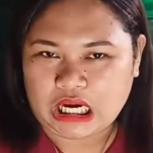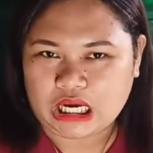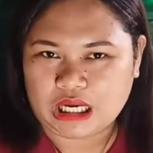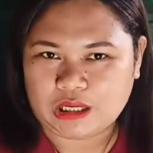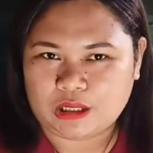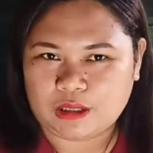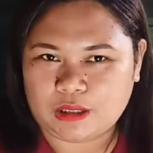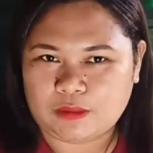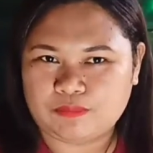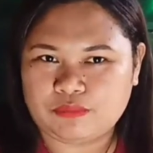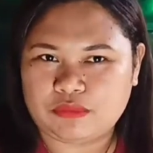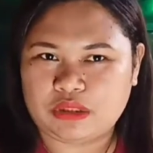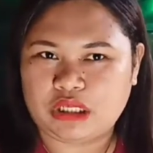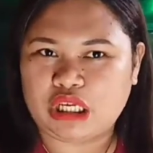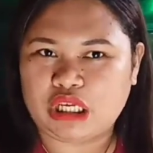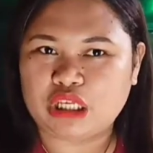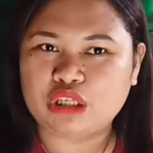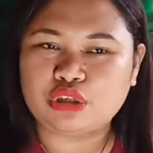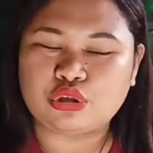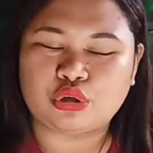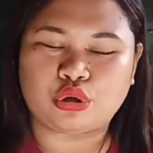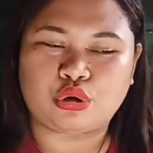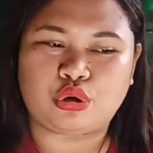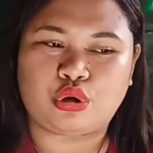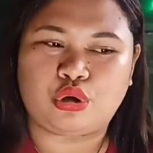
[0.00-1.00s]
um,
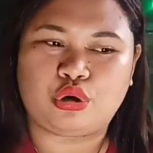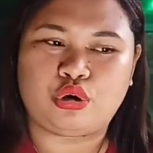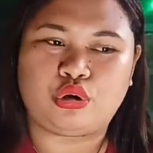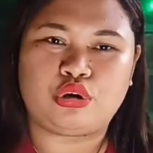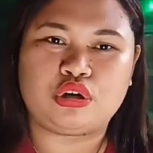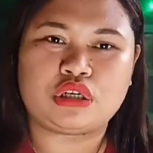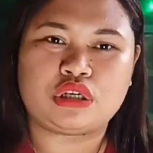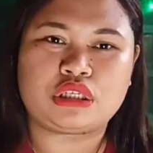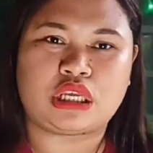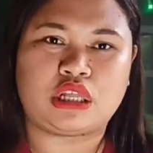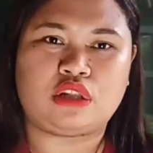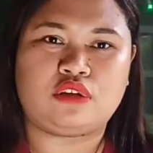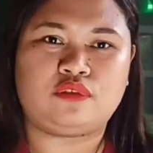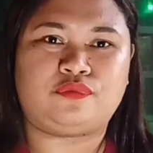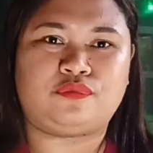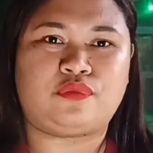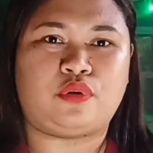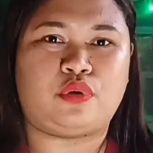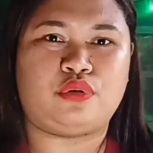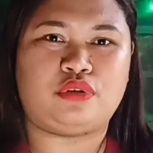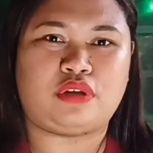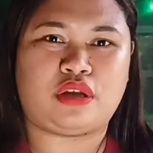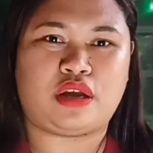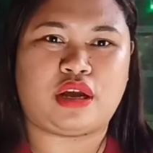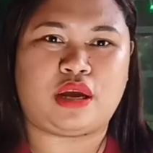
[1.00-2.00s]
need ko og
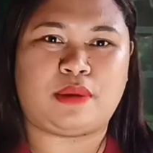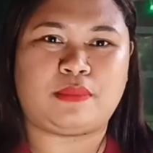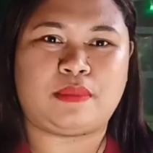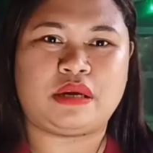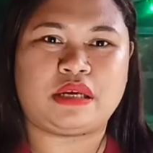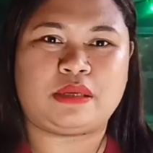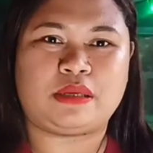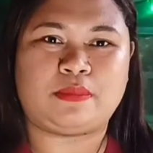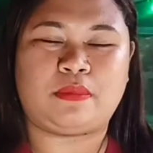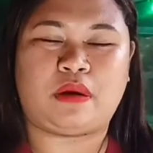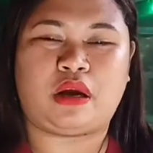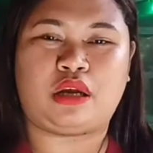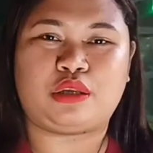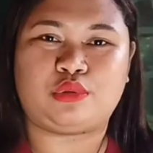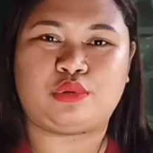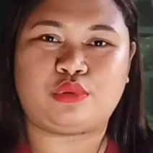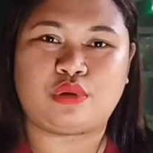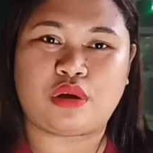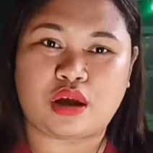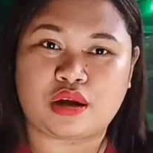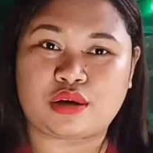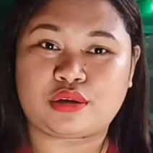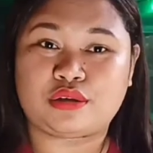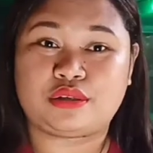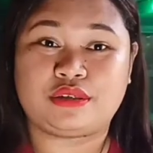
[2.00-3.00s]
cellphone nga mas
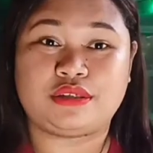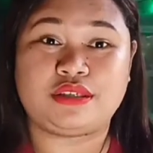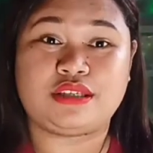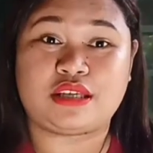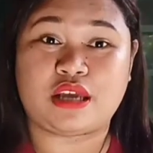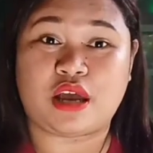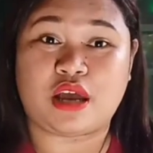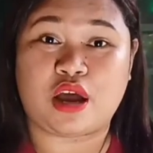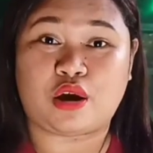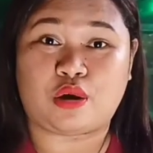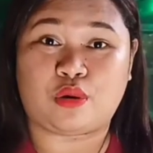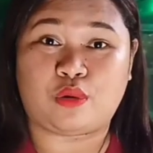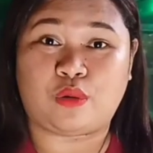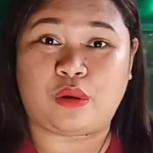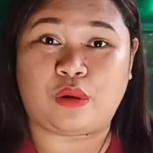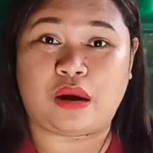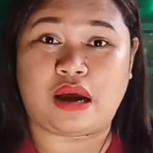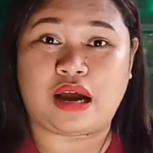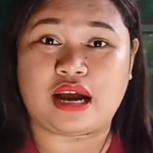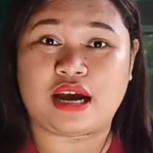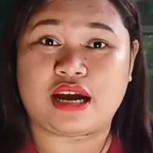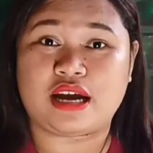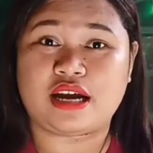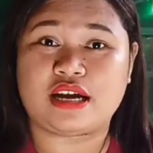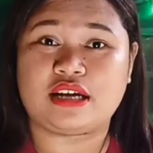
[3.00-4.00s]
makasugakod sa ako
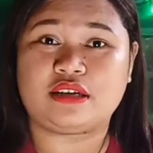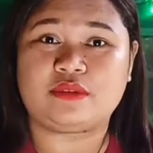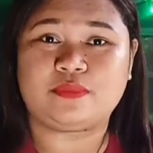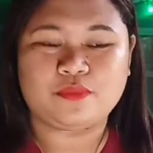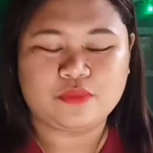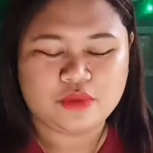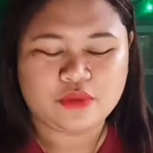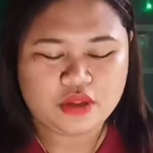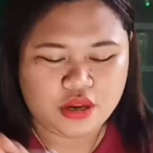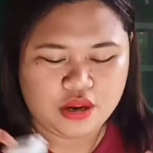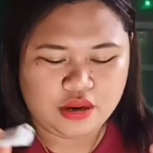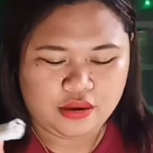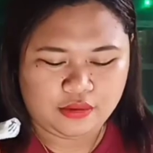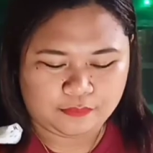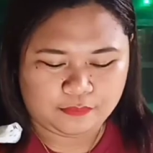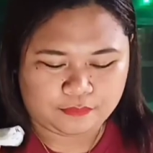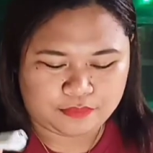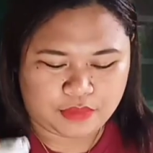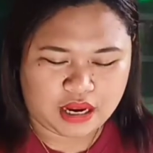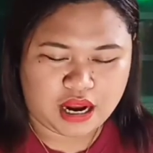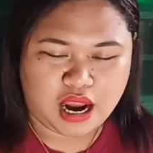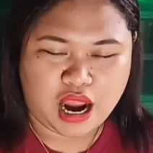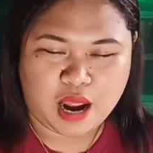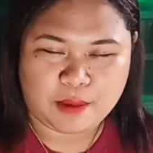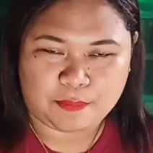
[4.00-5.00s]
ang
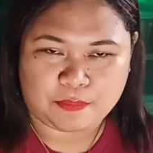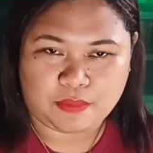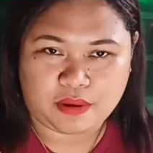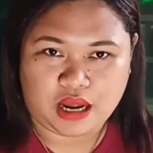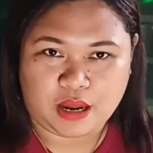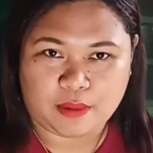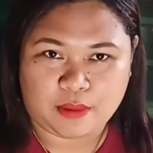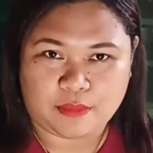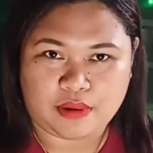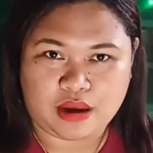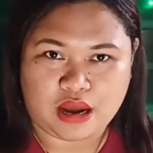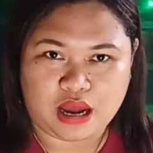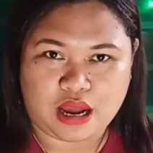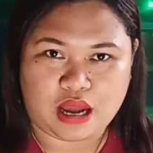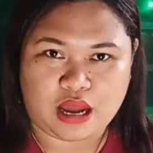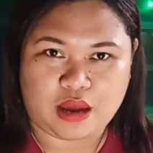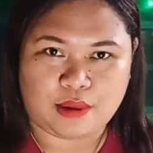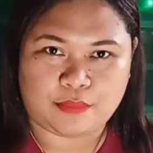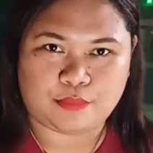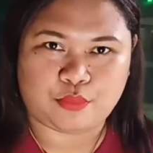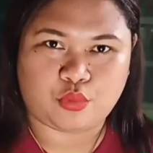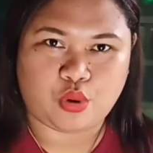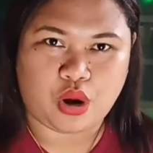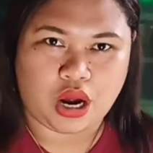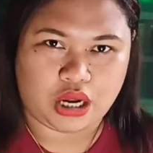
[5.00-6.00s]
daghan pa nga mga
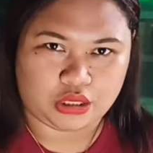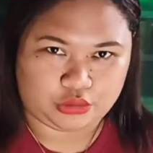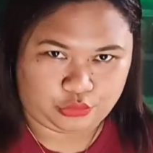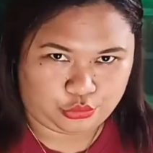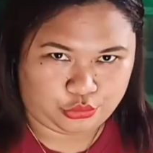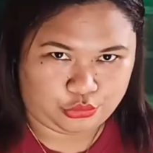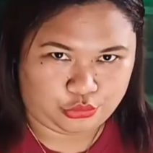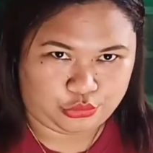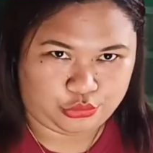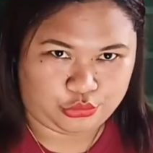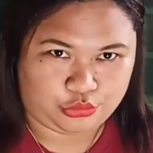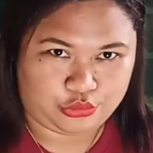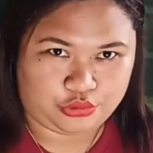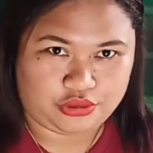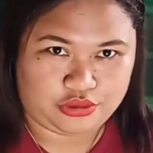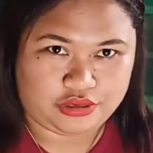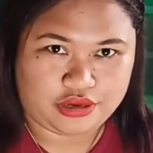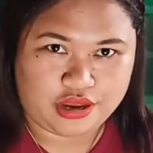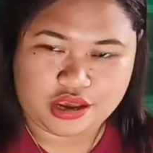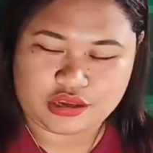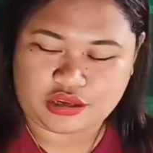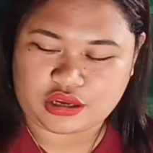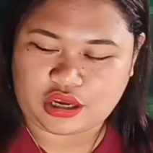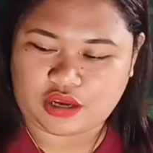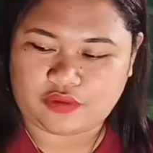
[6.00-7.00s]
buhat unon. Oh,
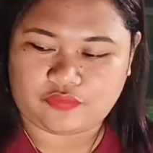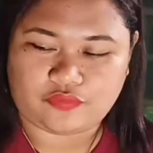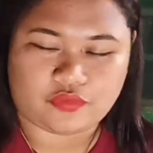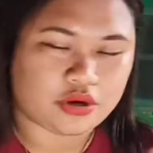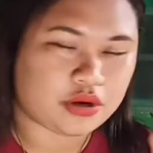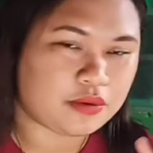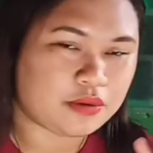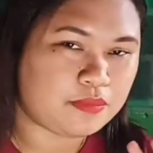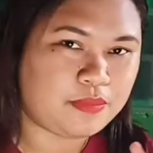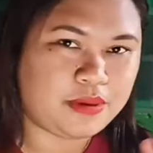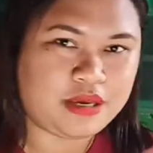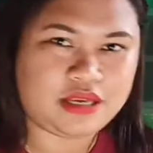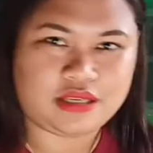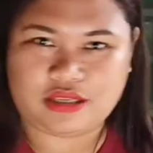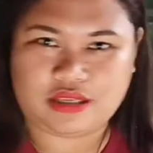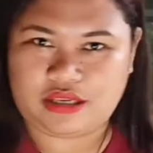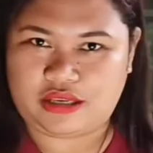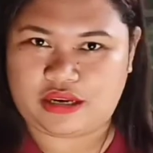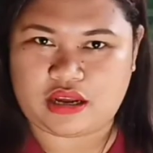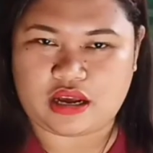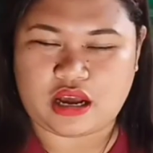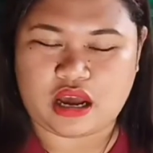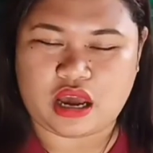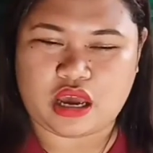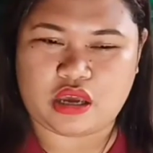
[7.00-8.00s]
yes, kay very
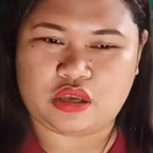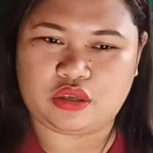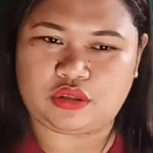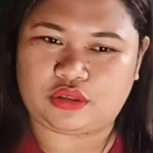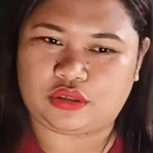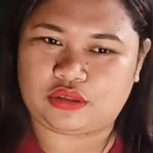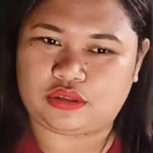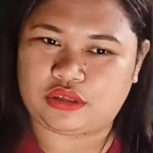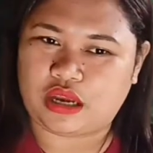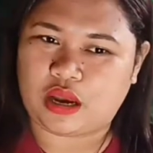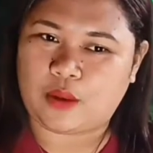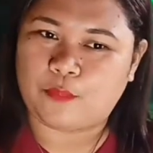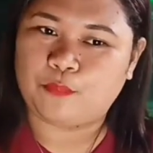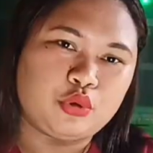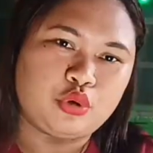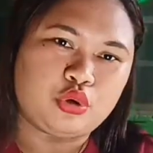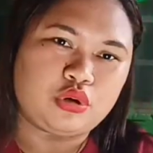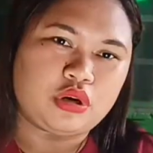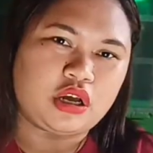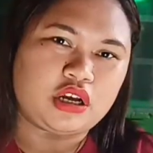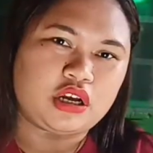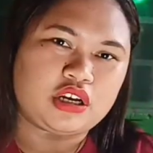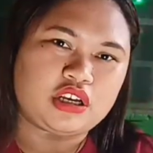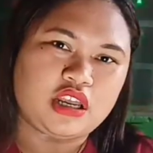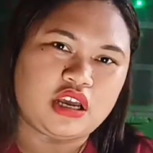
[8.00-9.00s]
busy na guys.
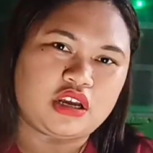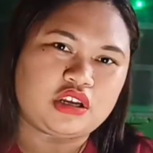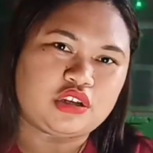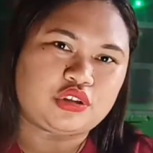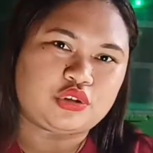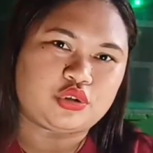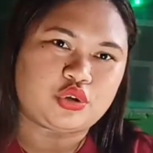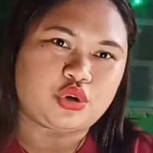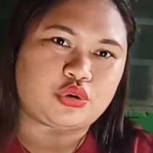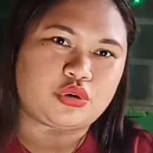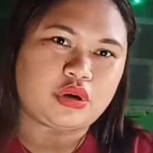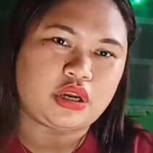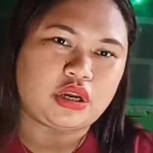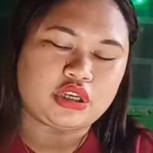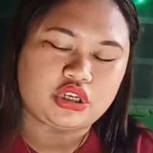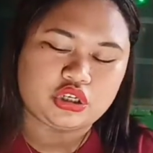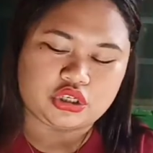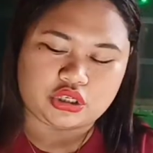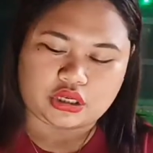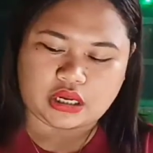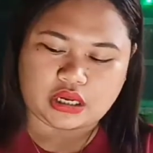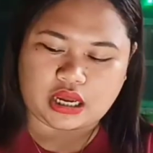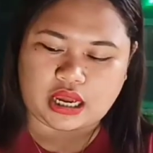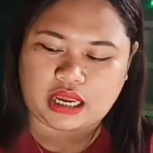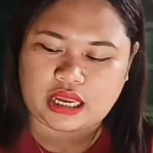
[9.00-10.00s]
Makulong nang yung
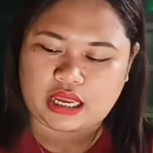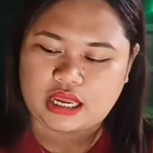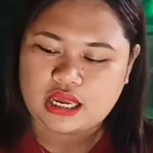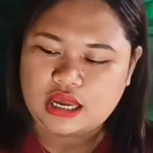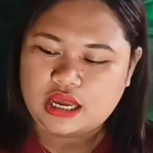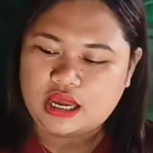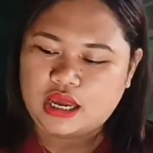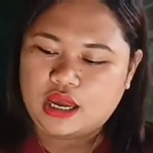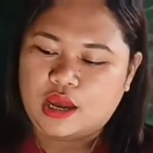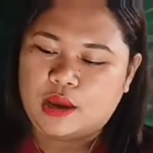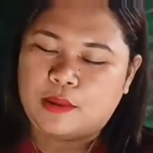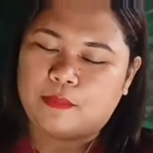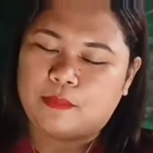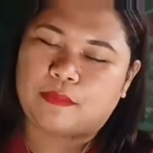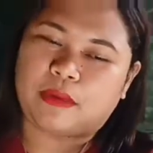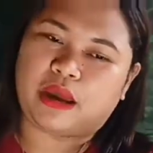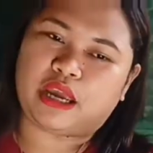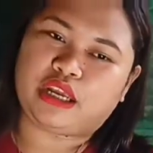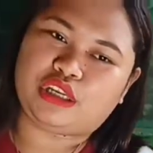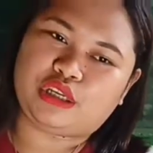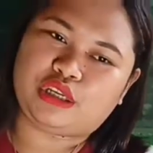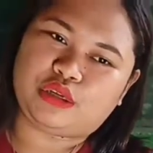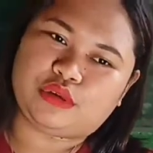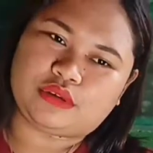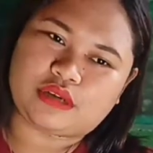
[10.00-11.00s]
storage. Kay,
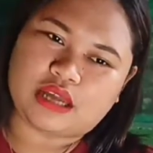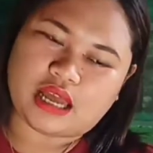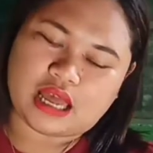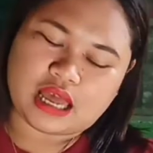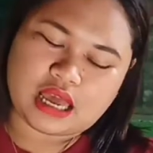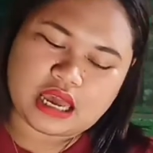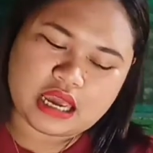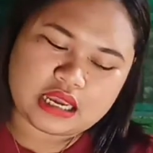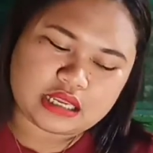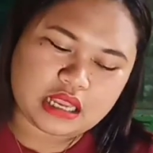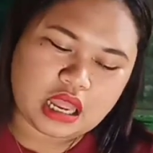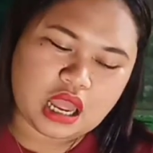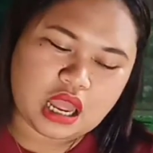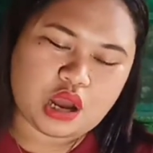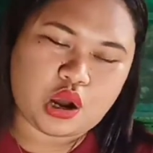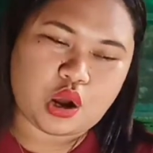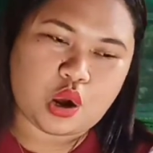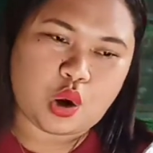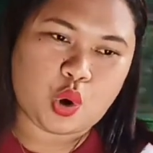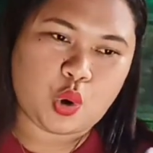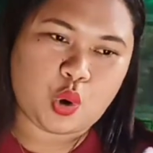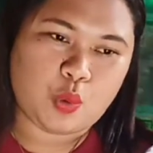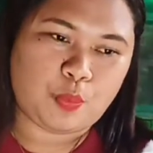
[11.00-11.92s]
mind you guys, ang